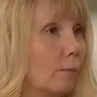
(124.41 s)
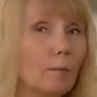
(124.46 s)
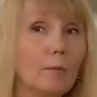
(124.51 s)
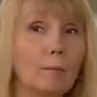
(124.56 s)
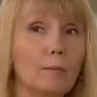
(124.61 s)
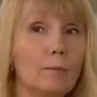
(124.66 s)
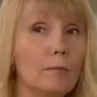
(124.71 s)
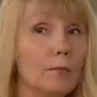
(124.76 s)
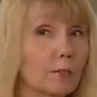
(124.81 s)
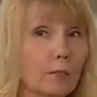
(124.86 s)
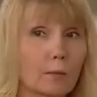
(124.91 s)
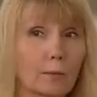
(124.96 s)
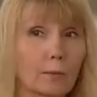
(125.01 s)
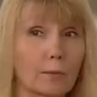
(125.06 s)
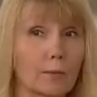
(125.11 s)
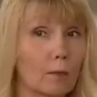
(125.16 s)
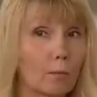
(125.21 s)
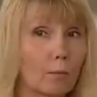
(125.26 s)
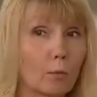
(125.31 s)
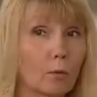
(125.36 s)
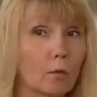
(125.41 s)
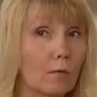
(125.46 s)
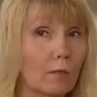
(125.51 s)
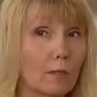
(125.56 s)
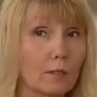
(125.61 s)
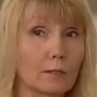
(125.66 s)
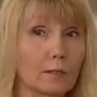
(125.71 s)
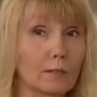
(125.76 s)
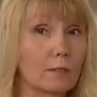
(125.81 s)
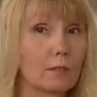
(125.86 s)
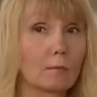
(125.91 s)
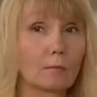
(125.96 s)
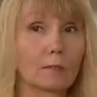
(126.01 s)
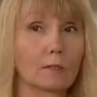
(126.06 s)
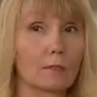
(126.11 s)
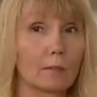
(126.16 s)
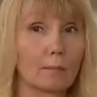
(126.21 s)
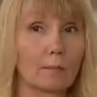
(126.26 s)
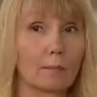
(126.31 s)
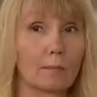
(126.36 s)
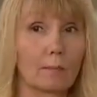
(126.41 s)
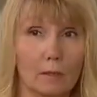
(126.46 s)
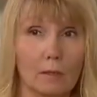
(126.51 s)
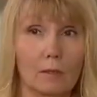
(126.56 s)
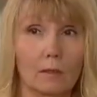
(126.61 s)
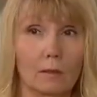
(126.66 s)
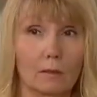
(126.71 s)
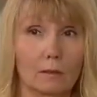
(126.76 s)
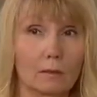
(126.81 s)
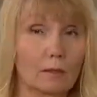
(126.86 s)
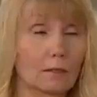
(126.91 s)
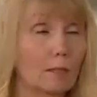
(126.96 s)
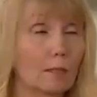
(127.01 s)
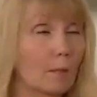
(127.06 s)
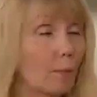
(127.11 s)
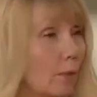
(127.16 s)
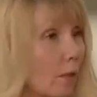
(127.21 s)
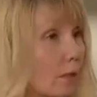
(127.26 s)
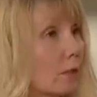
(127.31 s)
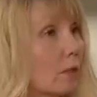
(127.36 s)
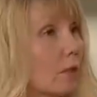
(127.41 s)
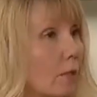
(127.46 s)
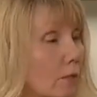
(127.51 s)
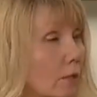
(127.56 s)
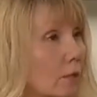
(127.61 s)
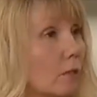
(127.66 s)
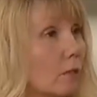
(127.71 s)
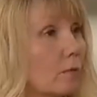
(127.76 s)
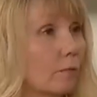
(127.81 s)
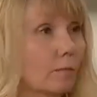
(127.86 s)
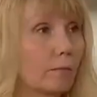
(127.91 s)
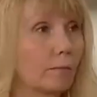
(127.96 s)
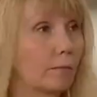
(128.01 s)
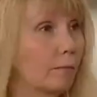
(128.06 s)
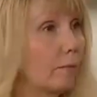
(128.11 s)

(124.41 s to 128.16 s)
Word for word: мы быстро, прям буквально с ним за пять дней, за пять дней мы с ним